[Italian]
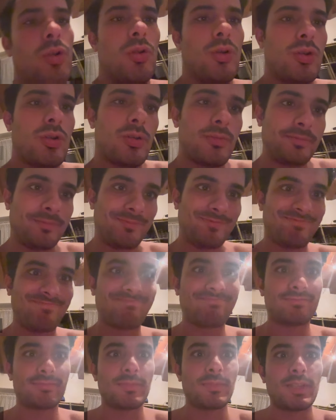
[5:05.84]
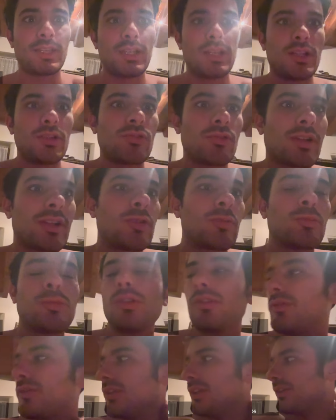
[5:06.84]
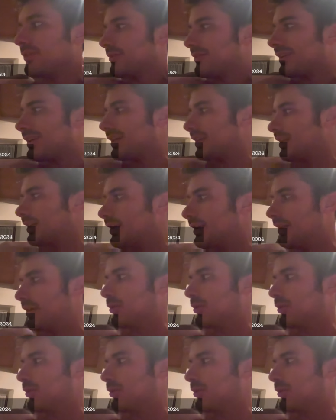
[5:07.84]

loro, ho giocato un po' a FIFA, eh,